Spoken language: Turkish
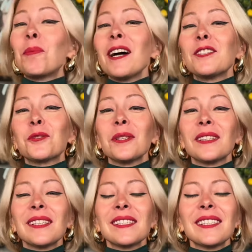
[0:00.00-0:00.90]
Dubai
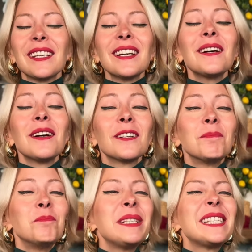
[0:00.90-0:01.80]
çikolatasını
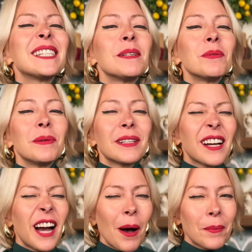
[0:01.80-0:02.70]
mis gibi bir
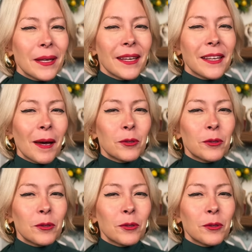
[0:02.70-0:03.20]
cupcake